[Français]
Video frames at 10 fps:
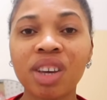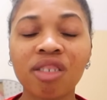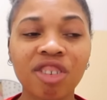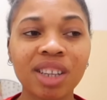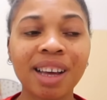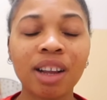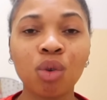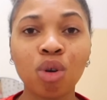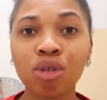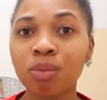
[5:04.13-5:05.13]
en fait, à, le
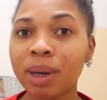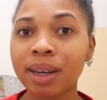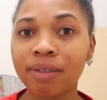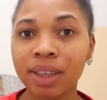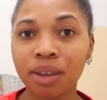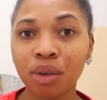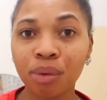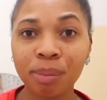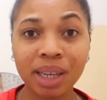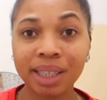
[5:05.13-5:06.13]
lendemain avec
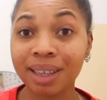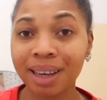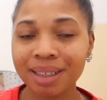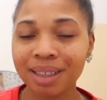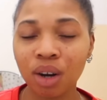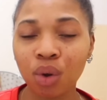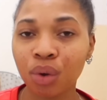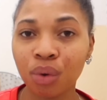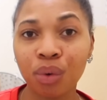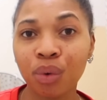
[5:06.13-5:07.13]
euh, mes tresses, alors
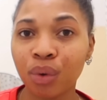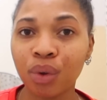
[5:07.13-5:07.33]
que...